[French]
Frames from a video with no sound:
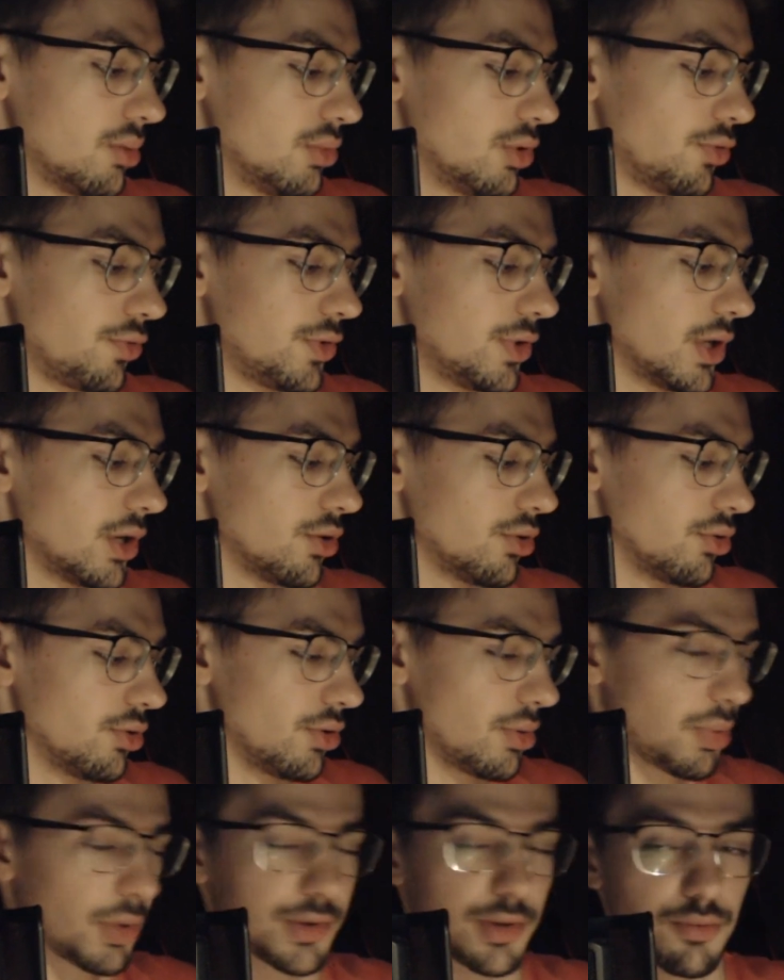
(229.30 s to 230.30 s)
mais au final,
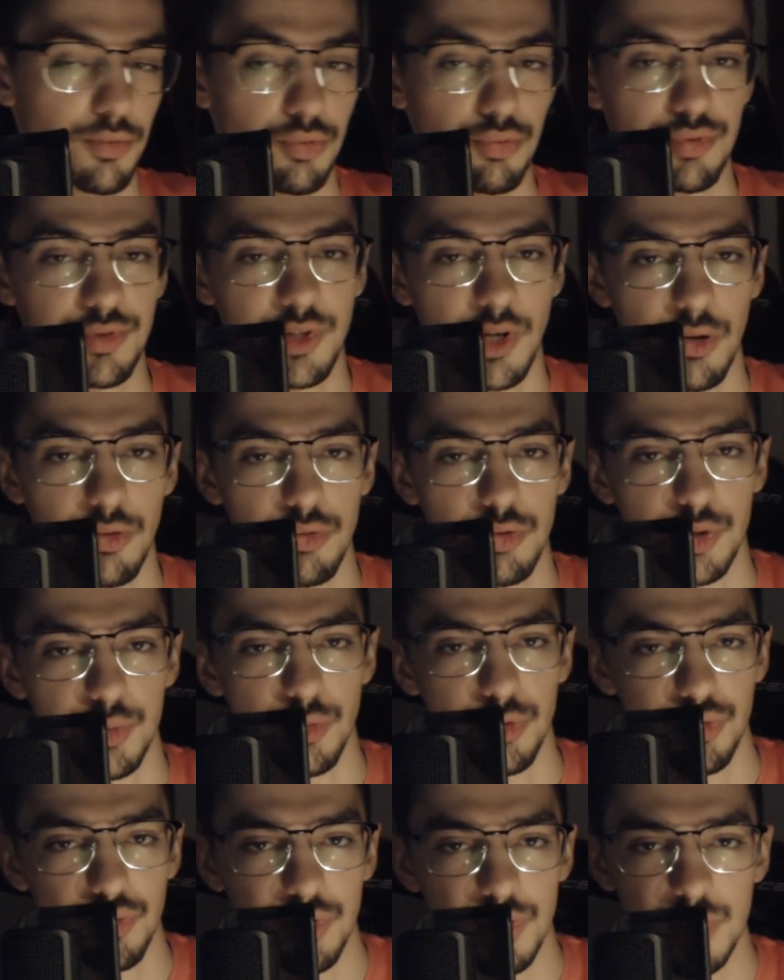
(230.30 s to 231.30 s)
euh, après, c'est devenu sérieux et je
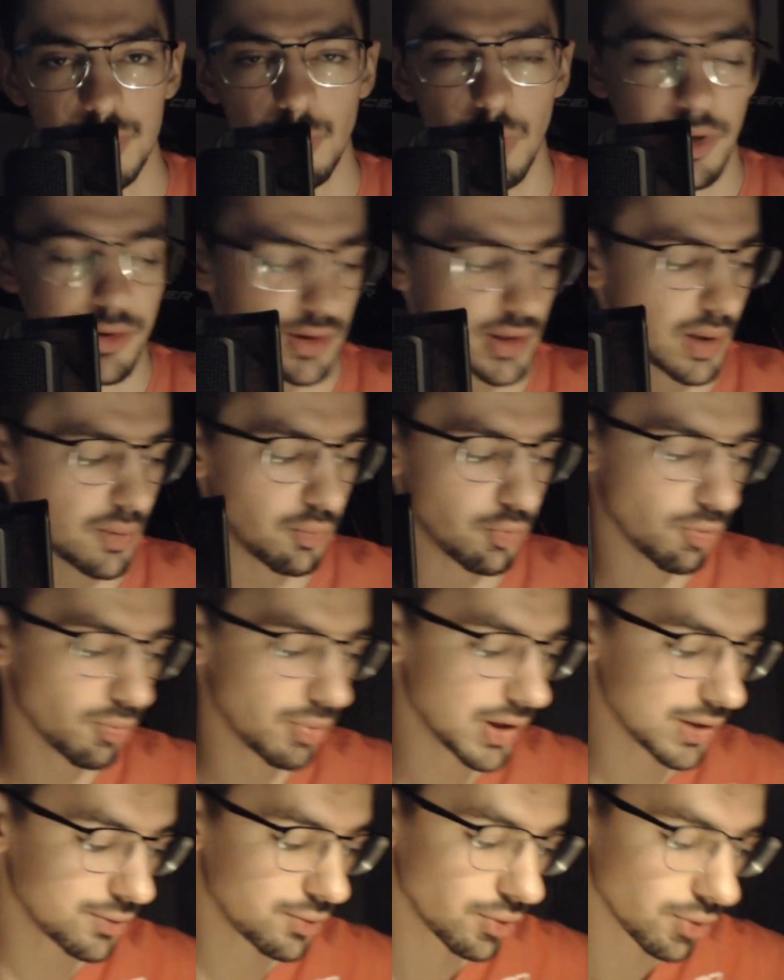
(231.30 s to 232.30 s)
me suis dit, ouais, c'est un bon
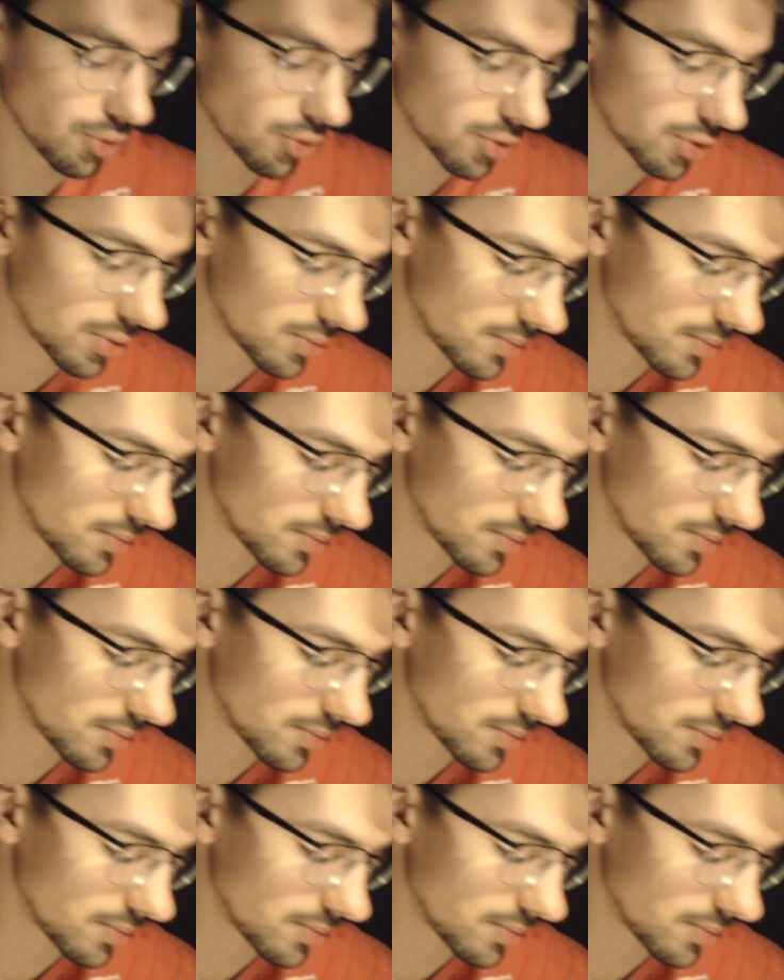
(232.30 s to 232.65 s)
blast de troll. Hein.